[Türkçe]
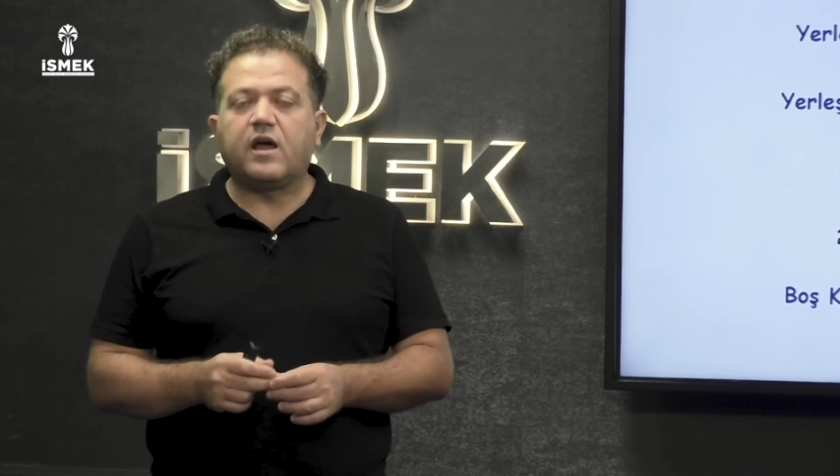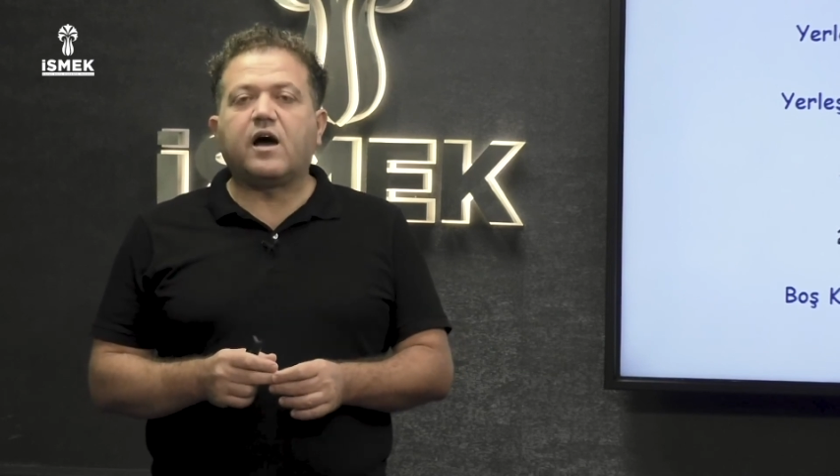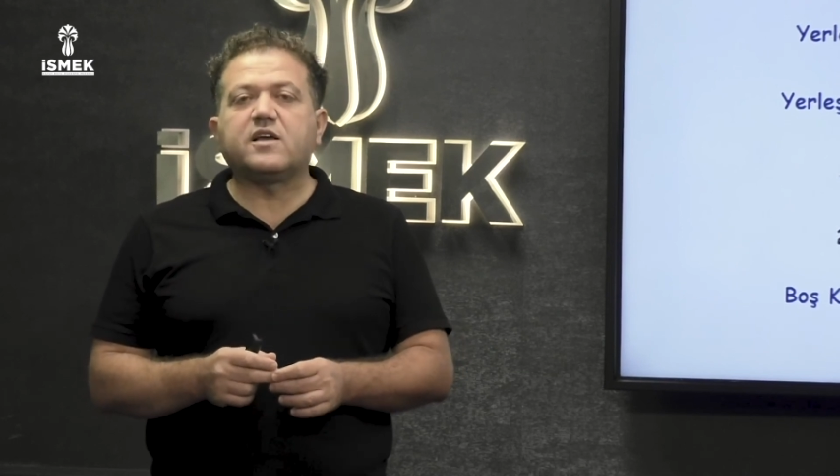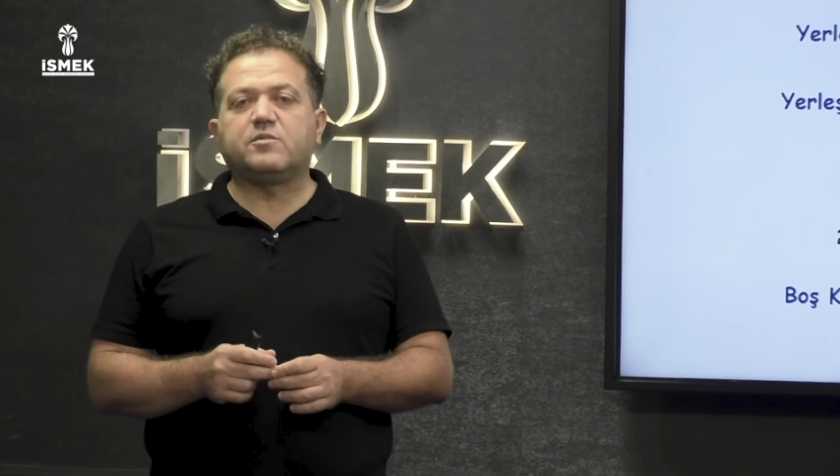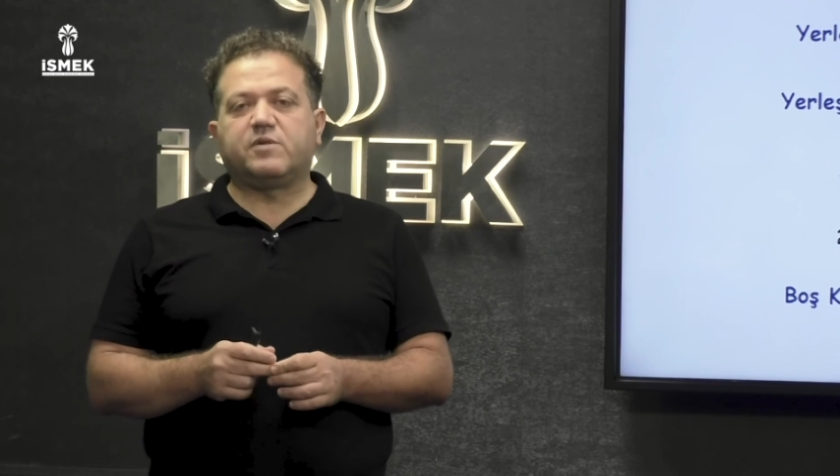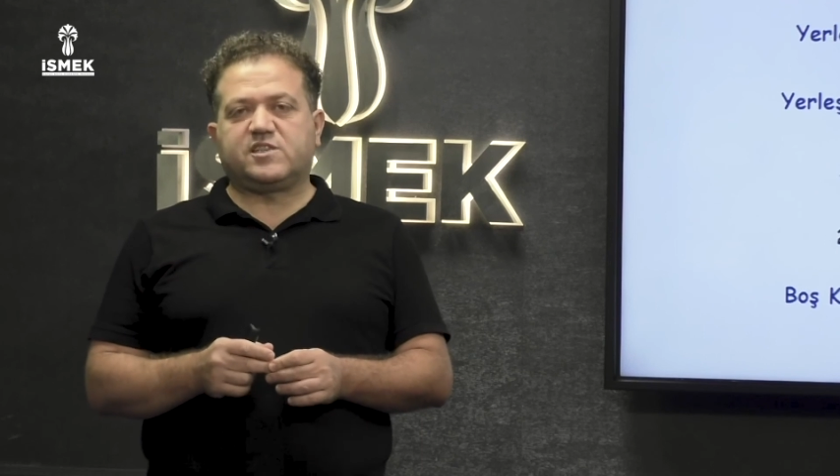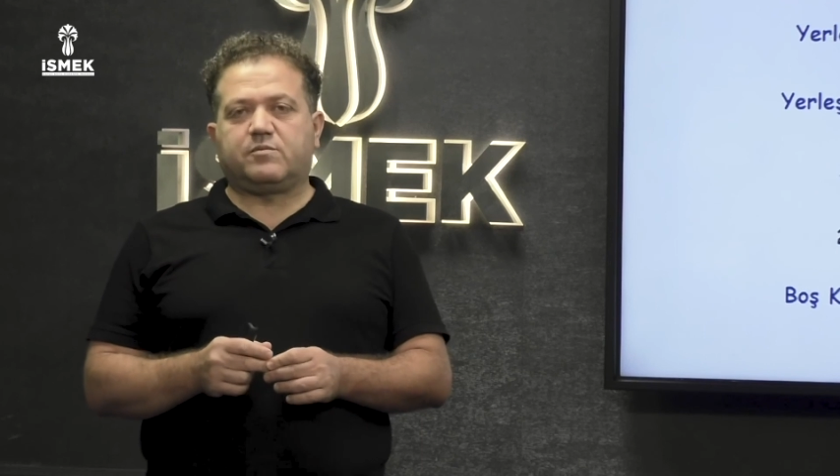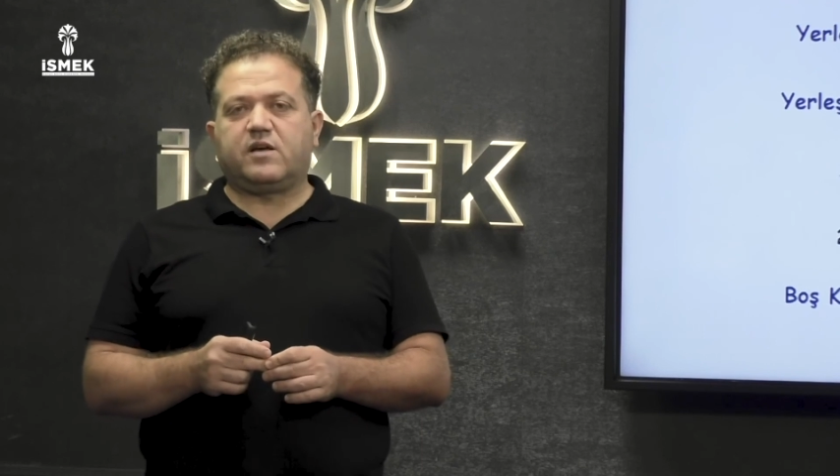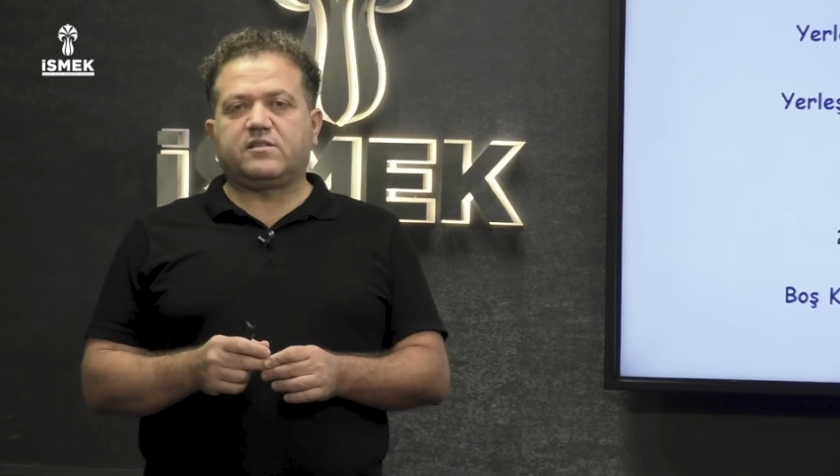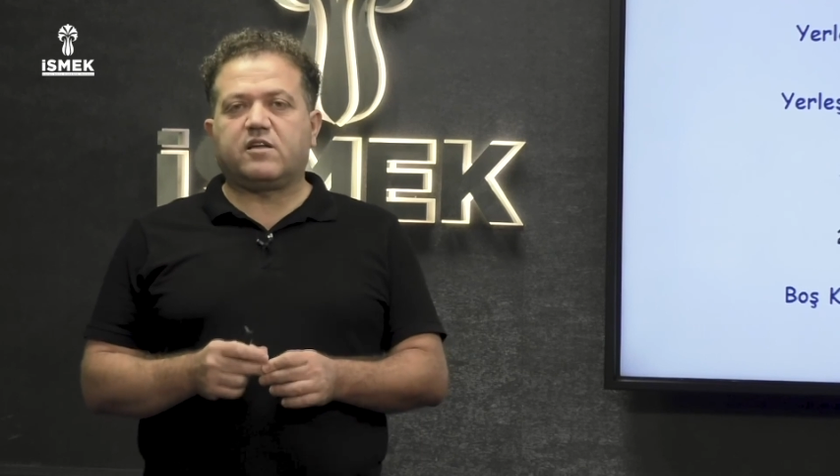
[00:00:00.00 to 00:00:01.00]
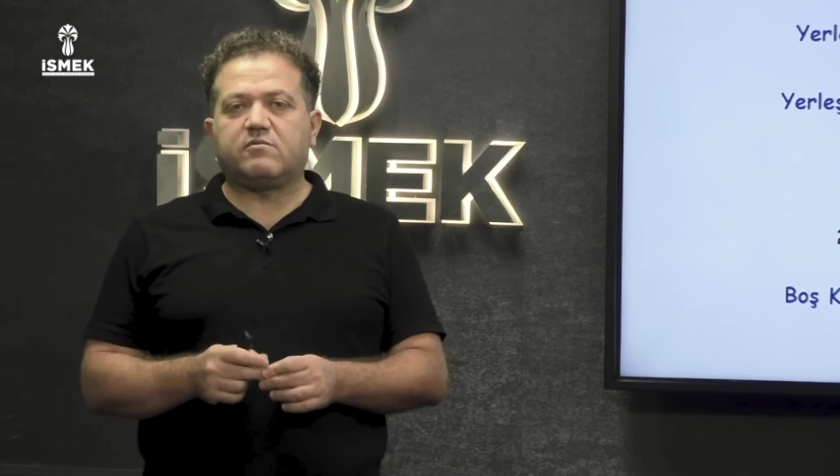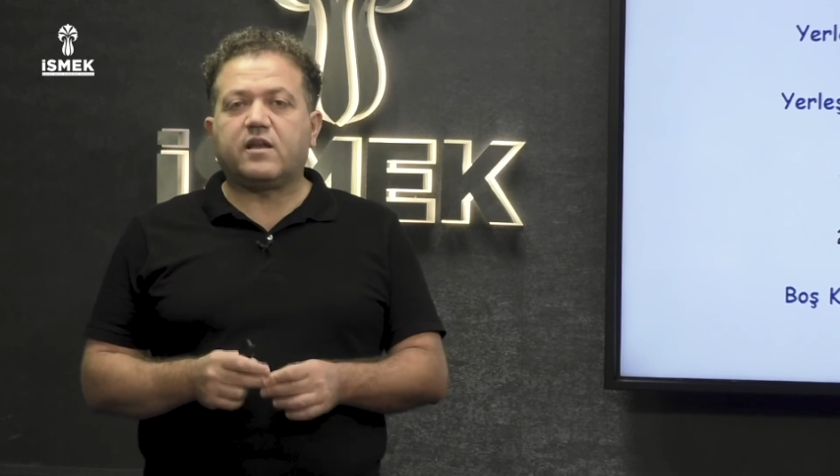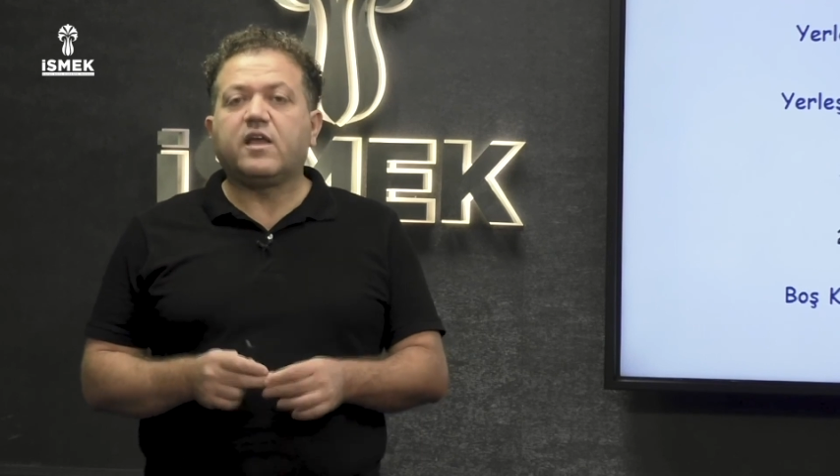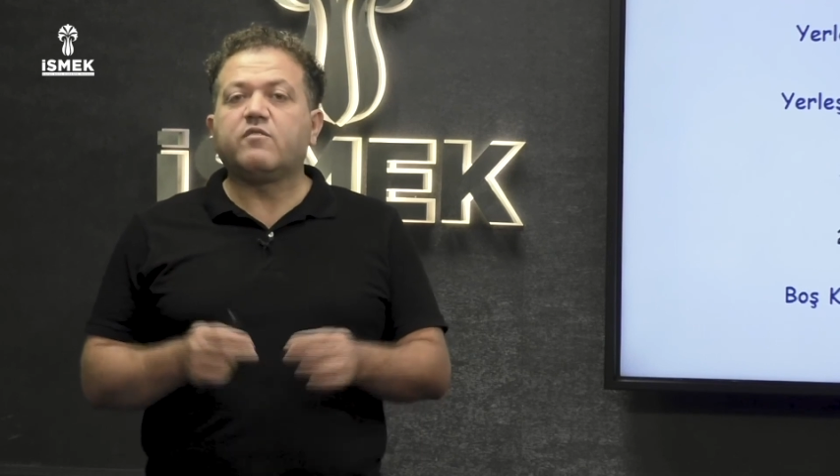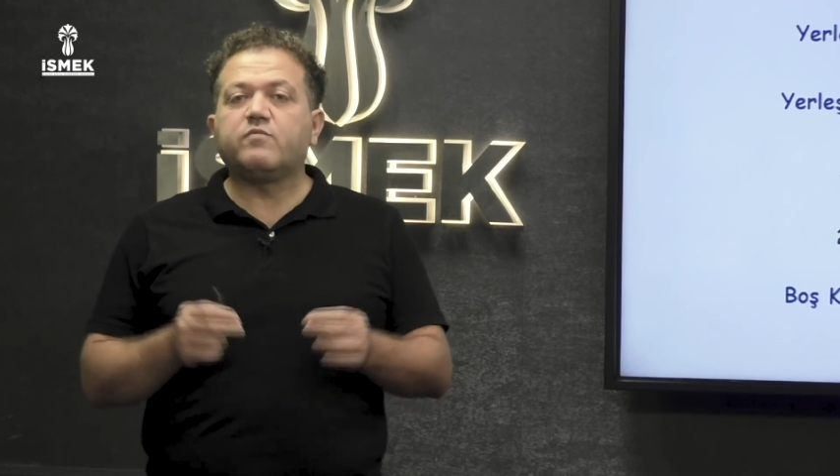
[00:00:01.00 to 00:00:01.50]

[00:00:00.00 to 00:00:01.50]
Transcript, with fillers: hangi basamaklar var